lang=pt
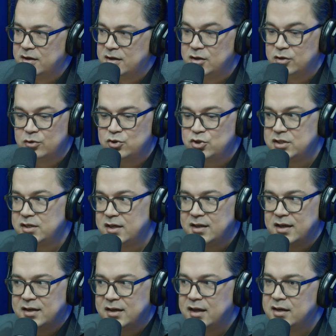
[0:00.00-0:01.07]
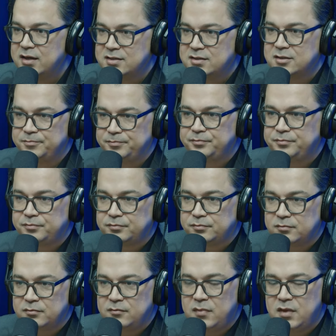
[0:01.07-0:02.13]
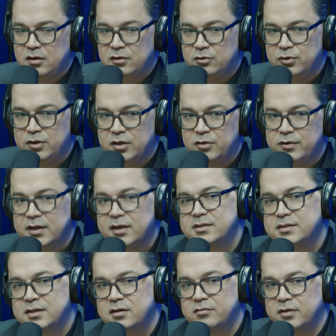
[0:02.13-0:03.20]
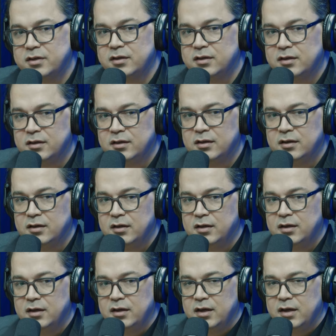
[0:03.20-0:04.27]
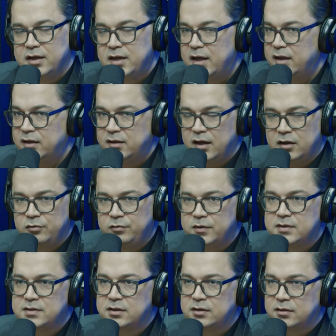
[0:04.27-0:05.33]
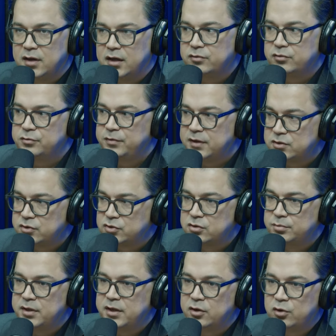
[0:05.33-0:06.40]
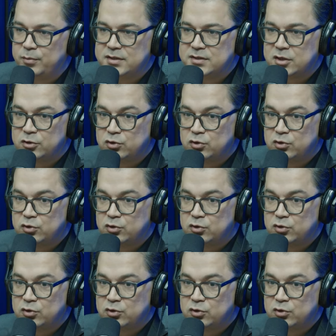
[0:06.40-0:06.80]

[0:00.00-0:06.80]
E eu não tinha ainda clareza uhum. do que eu ia escrever. E aí até que eu falei assim, cara, eu vou falar sobre recomeço.